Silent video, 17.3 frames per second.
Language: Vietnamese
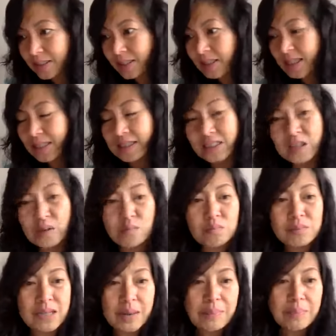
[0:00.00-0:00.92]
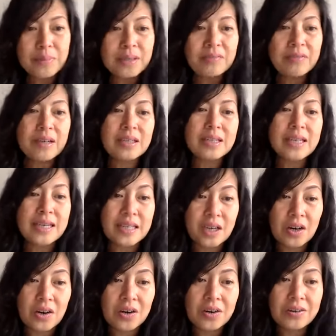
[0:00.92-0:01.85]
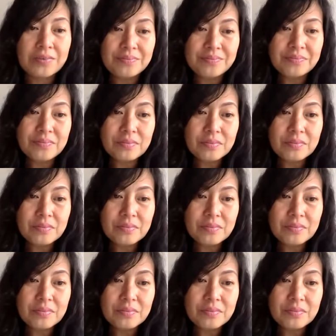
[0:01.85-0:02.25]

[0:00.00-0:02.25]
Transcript: nghĩ là trong năm cái vấn đề đó